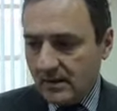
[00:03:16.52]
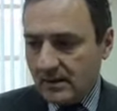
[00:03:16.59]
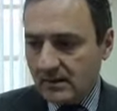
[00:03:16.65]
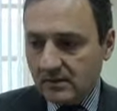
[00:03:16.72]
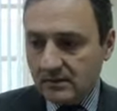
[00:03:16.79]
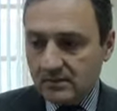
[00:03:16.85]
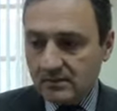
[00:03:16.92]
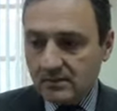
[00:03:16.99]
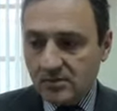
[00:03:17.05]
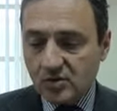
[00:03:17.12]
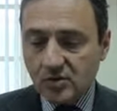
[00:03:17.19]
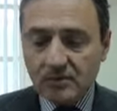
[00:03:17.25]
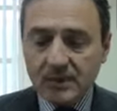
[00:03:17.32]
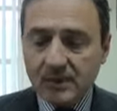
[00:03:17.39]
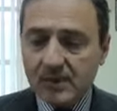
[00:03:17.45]
eh,
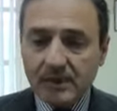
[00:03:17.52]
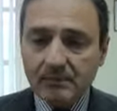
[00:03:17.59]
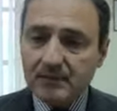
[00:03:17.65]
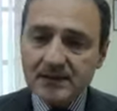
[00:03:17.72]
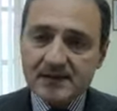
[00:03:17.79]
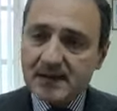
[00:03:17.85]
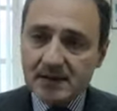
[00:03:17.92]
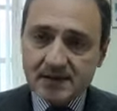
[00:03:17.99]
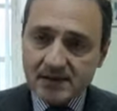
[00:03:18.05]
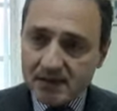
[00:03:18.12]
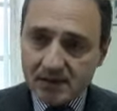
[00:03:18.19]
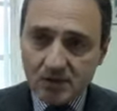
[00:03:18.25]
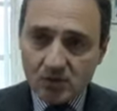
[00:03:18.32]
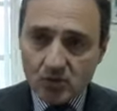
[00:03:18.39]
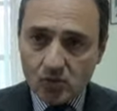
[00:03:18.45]
insomma, abbastanza
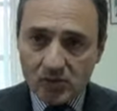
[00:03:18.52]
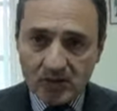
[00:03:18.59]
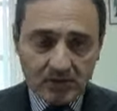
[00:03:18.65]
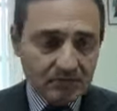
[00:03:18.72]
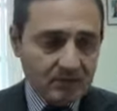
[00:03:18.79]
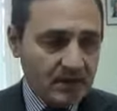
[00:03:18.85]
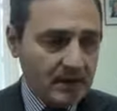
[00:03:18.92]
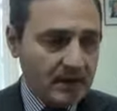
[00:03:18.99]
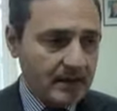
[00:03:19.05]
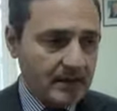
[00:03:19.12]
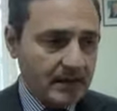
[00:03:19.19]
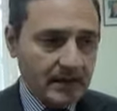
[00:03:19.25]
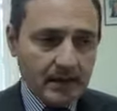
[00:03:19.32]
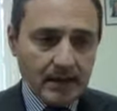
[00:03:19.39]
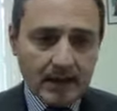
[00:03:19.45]
discutibile
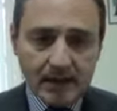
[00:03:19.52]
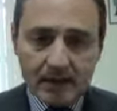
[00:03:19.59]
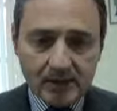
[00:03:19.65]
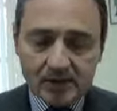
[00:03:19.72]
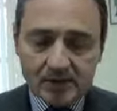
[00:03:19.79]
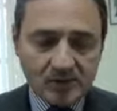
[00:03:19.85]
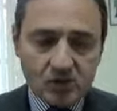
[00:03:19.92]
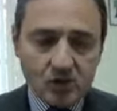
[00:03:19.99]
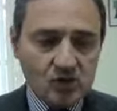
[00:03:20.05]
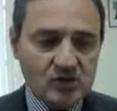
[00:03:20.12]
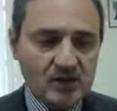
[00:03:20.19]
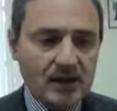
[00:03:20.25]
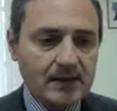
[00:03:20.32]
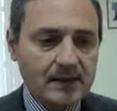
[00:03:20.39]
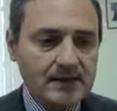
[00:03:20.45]
nella
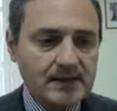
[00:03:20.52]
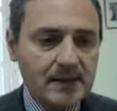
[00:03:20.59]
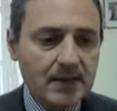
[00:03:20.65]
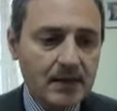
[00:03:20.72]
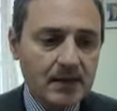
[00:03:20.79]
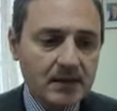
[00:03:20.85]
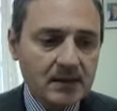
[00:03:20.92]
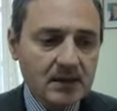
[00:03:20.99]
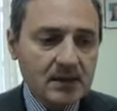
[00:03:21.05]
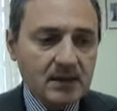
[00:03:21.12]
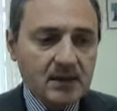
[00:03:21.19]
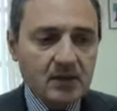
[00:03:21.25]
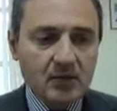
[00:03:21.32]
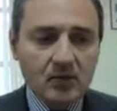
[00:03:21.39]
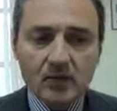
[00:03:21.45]
sostanza,
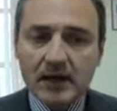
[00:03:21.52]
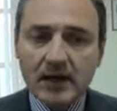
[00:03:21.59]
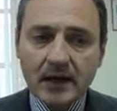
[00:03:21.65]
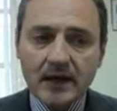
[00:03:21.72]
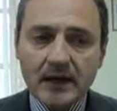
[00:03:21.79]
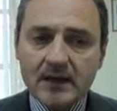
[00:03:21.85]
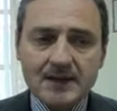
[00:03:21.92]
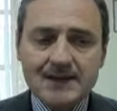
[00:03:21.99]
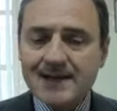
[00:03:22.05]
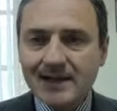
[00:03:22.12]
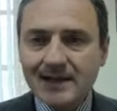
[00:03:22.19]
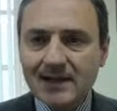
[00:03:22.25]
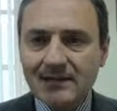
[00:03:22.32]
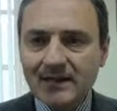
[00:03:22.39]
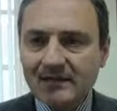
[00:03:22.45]
una
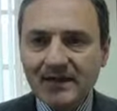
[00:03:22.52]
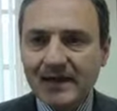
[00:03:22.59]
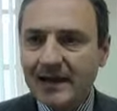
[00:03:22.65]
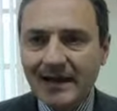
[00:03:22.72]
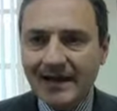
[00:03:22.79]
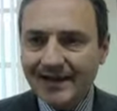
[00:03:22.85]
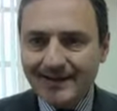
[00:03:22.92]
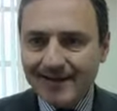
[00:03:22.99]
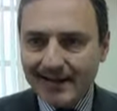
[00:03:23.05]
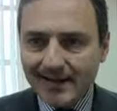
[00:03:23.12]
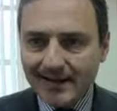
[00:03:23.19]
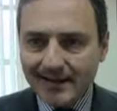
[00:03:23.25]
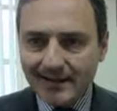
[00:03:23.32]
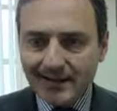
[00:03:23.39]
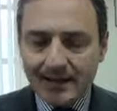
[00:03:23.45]
iniziativa
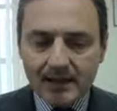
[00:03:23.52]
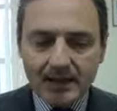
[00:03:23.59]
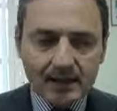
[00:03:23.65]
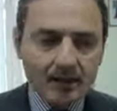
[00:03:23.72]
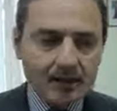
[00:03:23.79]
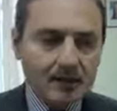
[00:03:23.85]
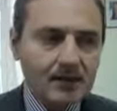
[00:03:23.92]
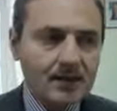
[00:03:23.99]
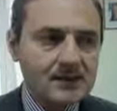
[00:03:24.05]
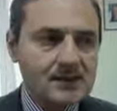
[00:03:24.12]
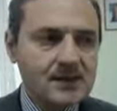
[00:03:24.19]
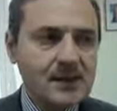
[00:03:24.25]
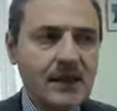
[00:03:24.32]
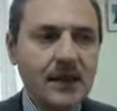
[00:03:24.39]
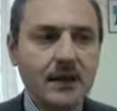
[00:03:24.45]
velleitaria che
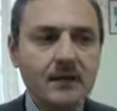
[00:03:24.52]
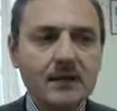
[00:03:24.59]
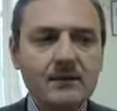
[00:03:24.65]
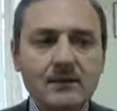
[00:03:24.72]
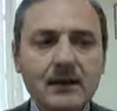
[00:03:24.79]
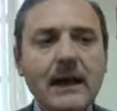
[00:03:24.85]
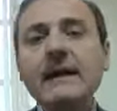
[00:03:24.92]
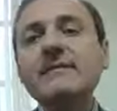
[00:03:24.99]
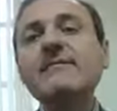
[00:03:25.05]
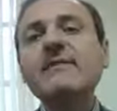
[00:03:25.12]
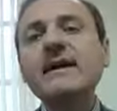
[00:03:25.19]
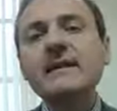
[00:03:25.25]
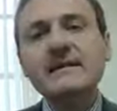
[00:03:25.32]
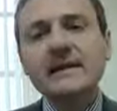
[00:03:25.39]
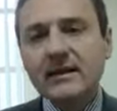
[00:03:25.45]
si è
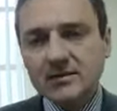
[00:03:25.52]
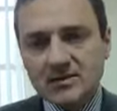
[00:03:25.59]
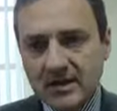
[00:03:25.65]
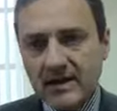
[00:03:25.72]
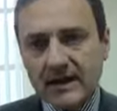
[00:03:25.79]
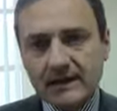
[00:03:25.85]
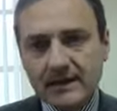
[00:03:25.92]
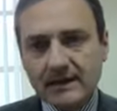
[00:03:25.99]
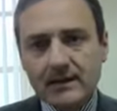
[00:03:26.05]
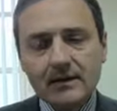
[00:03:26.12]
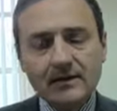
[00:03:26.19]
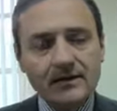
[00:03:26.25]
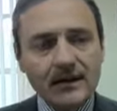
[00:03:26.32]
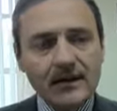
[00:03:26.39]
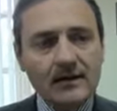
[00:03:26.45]
avvantaggiata
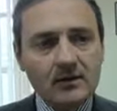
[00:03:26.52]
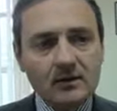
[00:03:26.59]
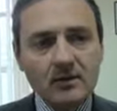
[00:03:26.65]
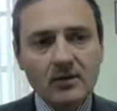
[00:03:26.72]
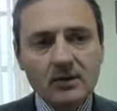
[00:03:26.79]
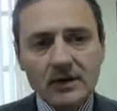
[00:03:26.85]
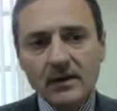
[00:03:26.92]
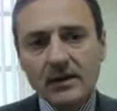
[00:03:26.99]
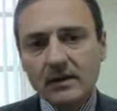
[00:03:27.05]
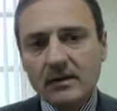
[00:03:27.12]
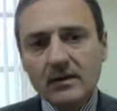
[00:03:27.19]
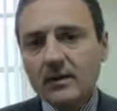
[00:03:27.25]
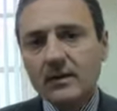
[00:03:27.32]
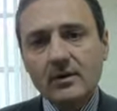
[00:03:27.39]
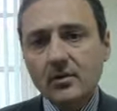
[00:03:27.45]
del fatto che
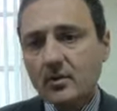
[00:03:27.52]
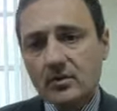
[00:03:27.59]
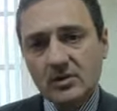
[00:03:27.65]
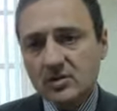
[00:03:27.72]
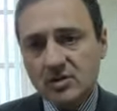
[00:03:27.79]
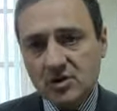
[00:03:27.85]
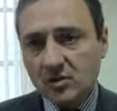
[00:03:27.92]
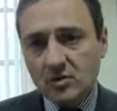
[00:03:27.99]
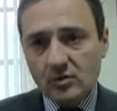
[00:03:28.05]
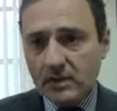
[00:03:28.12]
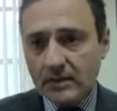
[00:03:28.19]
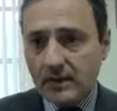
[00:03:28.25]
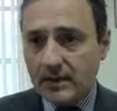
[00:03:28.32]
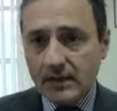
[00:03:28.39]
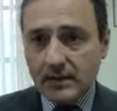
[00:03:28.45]
eh, l'UDC,
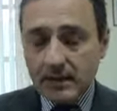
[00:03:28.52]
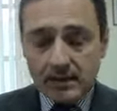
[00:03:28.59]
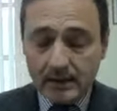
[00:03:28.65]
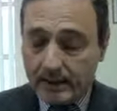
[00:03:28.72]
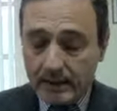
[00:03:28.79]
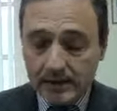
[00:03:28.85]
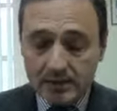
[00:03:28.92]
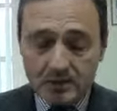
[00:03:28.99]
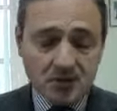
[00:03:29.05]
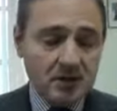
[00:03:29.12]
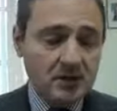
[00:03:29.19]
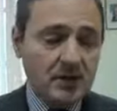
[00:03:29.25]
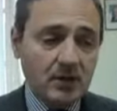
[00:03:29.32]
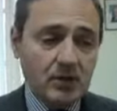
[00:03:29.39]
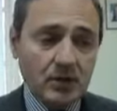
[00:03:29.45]
quella, eh,
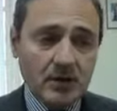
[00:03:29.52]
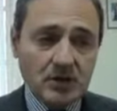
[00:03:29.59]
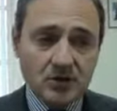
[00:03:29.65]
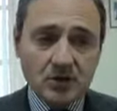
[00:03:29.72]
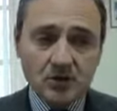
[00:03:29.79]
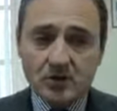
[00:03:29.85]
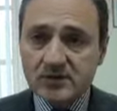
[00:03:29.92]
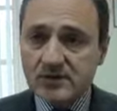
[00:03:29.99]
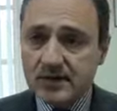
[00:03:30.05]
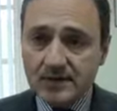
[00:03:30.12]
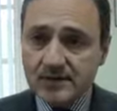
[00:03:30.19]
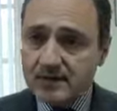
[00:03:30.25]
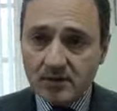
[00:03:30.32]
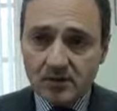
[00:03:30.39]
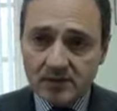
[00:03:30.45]
NCD in quella
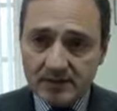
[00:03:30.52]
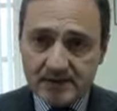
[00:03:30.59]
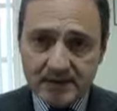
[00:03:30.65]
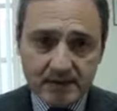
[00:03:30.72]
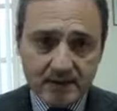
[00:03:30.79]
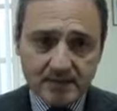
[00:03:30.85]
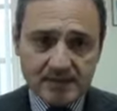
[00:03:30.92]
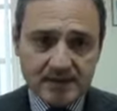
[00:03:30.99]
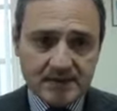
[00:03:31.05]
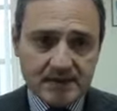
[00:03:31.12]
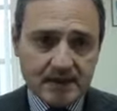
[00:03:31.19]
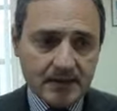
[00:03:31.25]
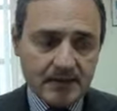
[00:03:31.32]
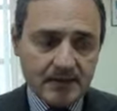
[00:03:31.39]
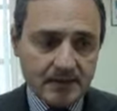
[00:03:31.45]
circostanza non è stata
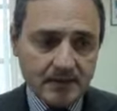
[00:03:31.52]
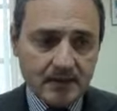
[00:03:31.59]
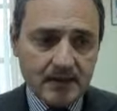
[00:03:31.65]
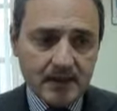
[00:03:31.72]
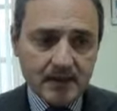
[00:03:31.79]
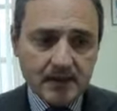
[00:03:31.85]
presente